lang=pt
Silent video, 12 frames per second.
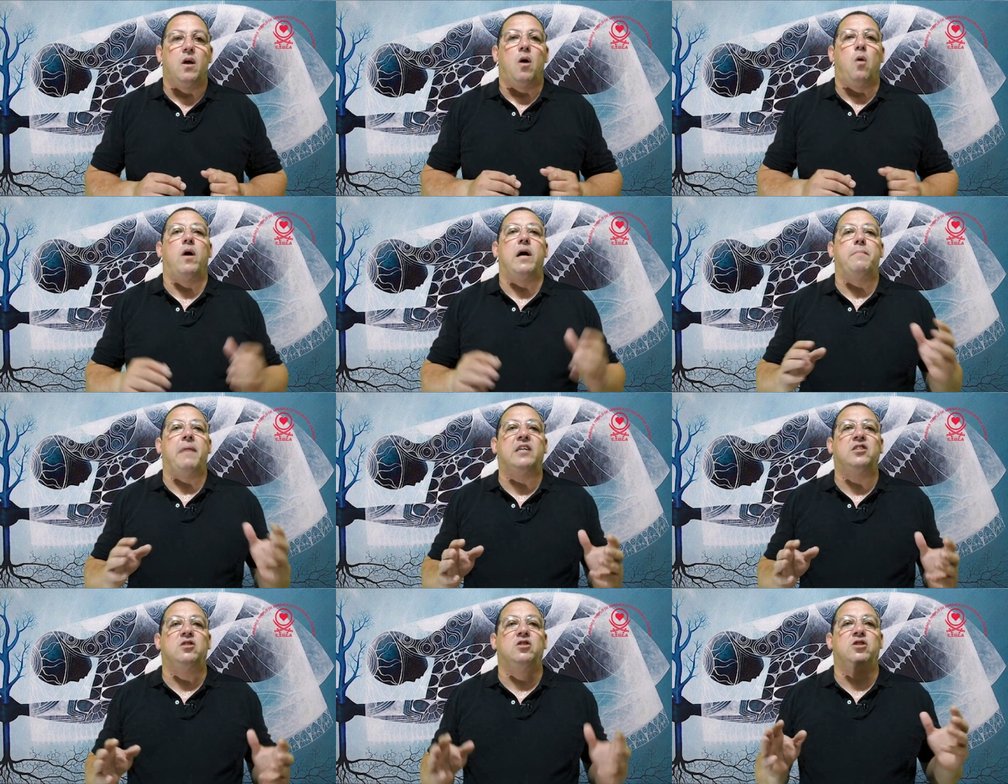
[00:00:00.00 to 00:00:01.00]
Ou a
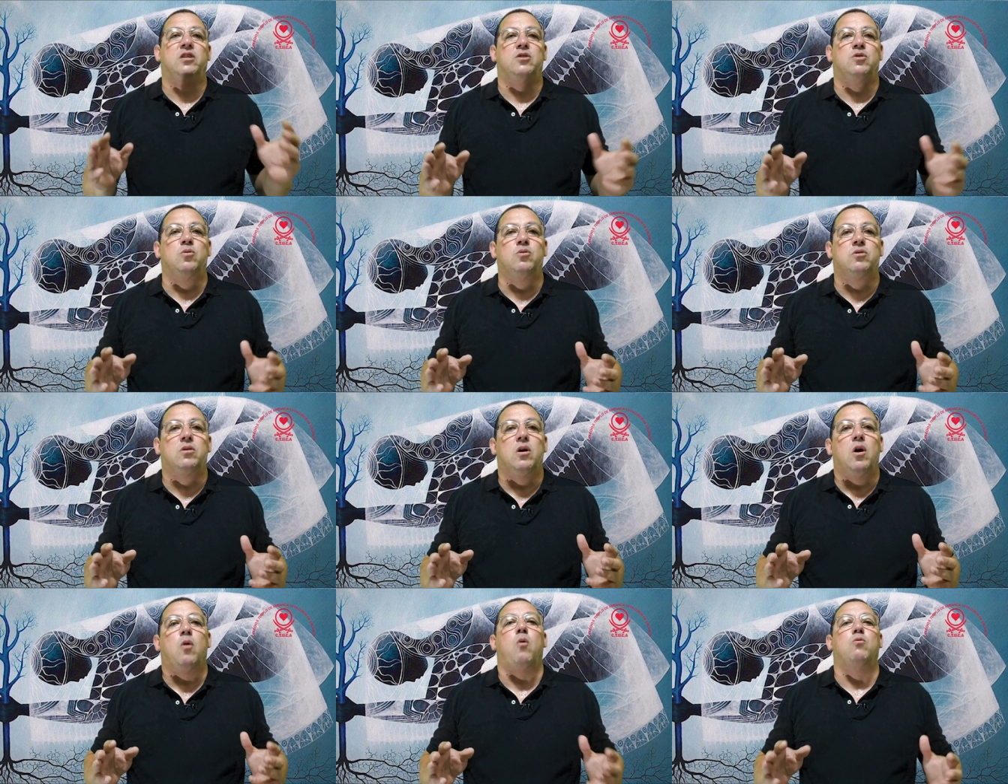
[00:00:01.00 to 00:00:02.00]
imagem de Jesus
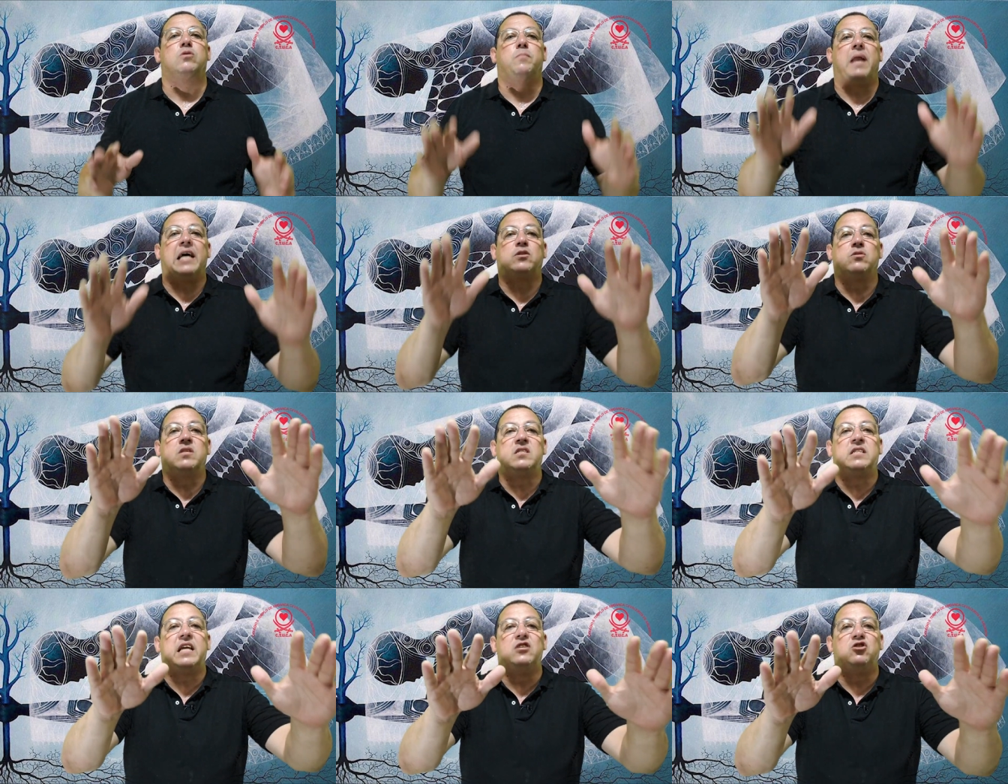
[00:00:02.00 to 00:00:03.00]
com os braços
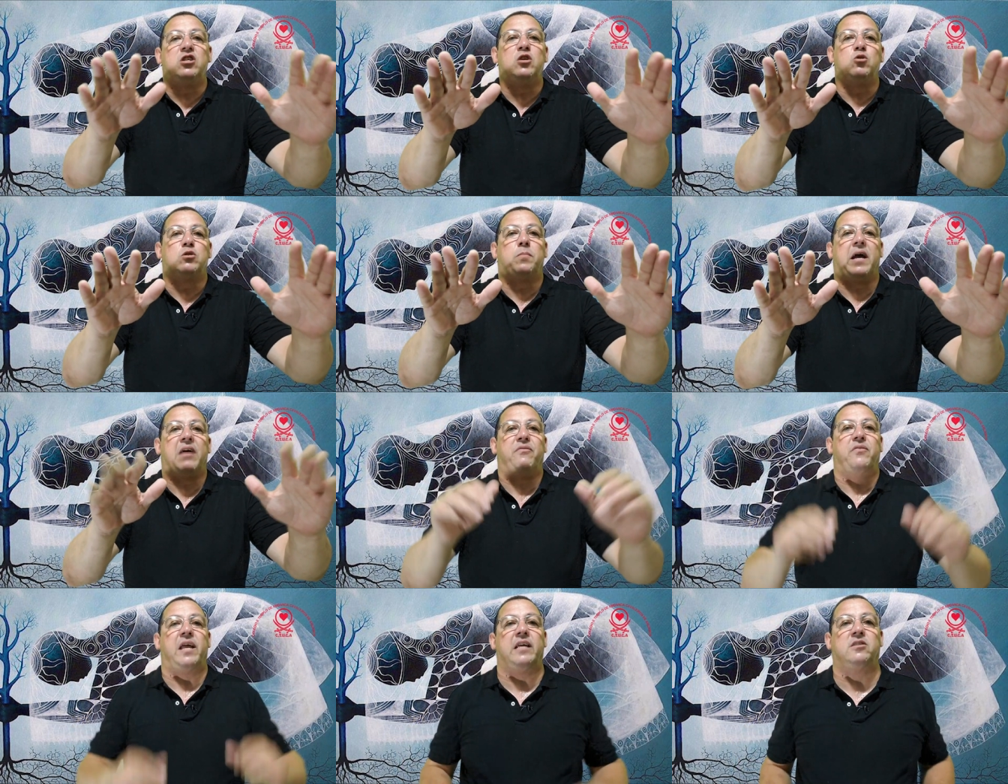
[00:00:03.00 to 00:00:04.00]
estendidos para a
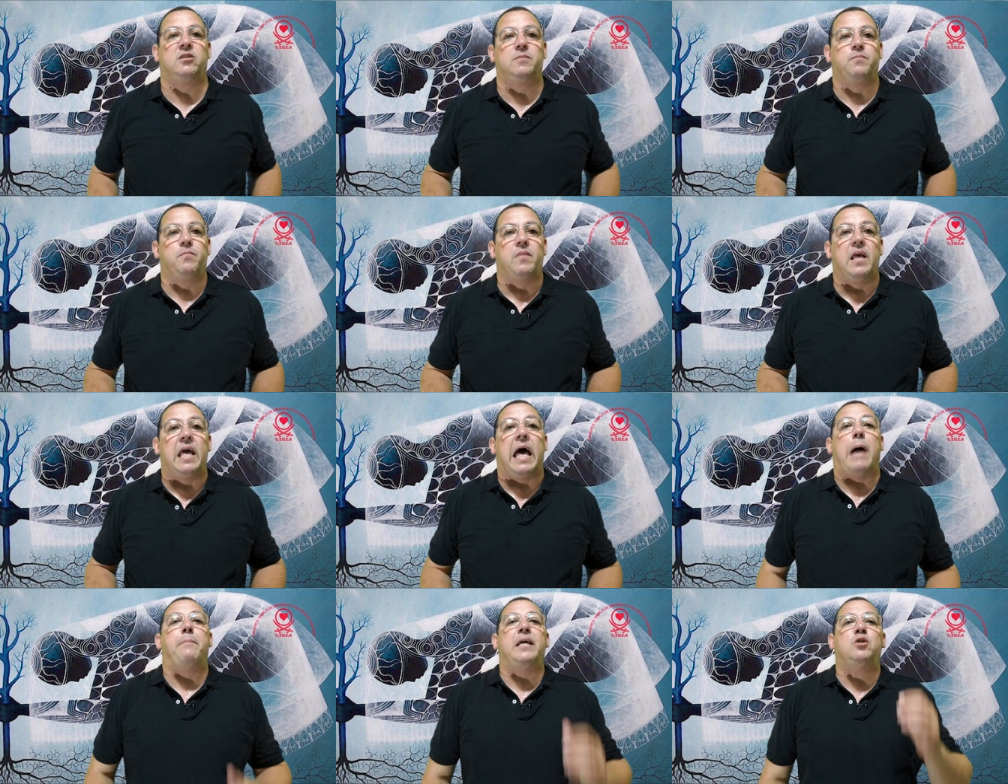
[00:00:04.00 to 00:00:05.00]
frente,
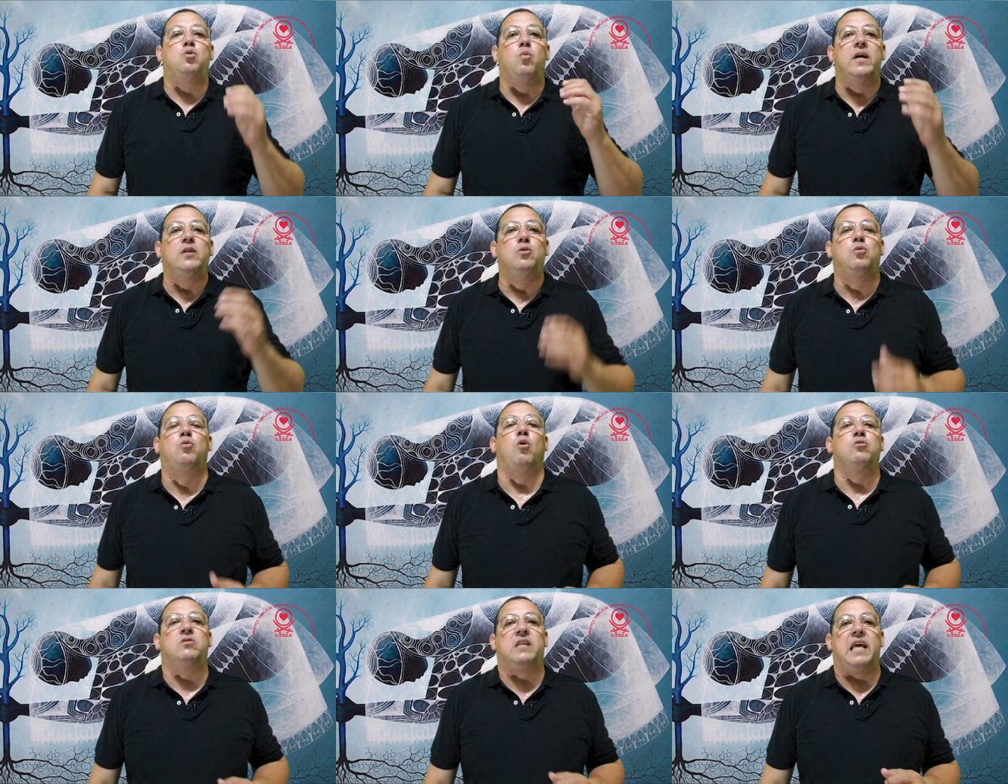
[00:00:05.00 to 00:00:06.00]
abençoando
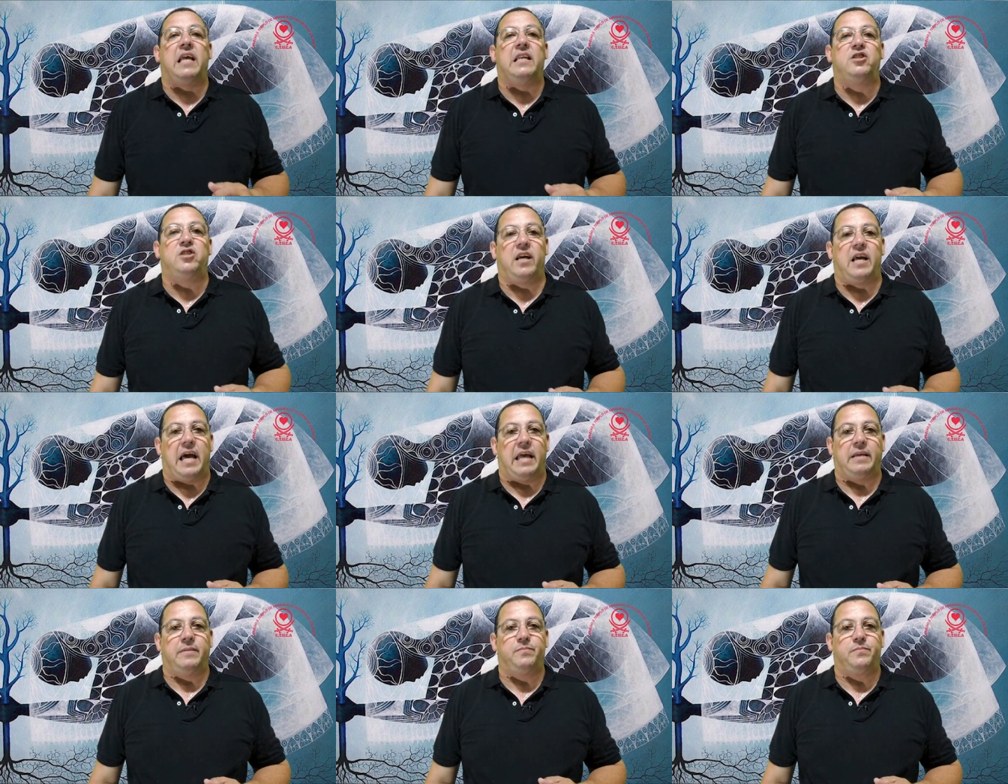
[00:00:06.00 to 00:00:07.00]
todos que ali
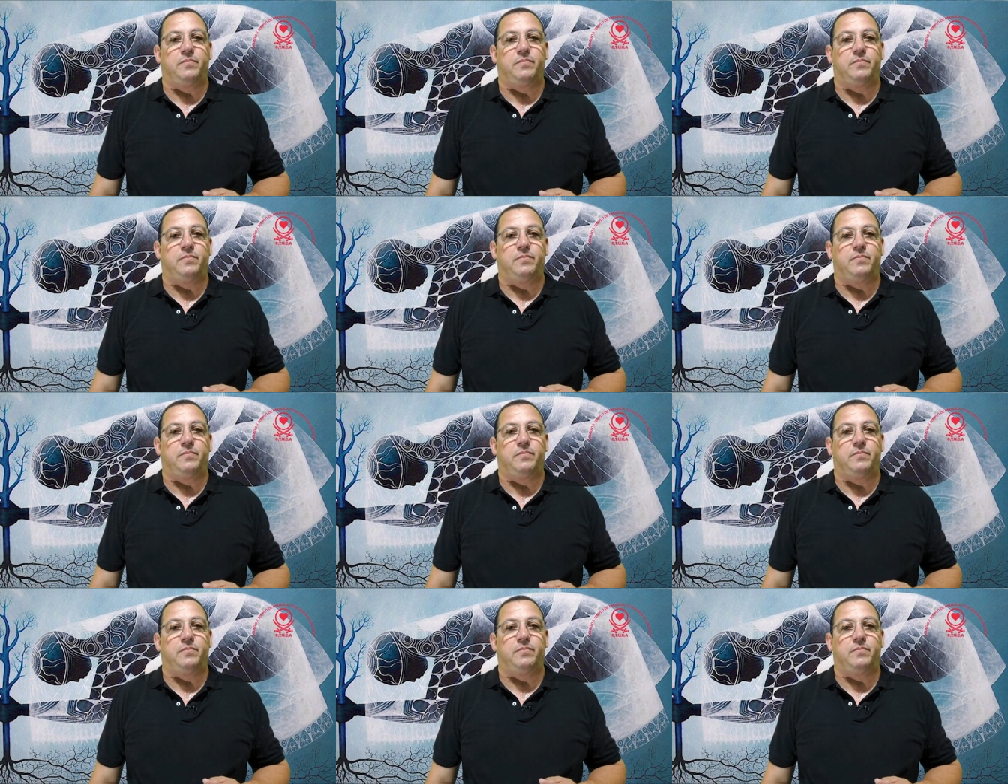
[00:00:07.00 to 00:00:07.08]
chegarem.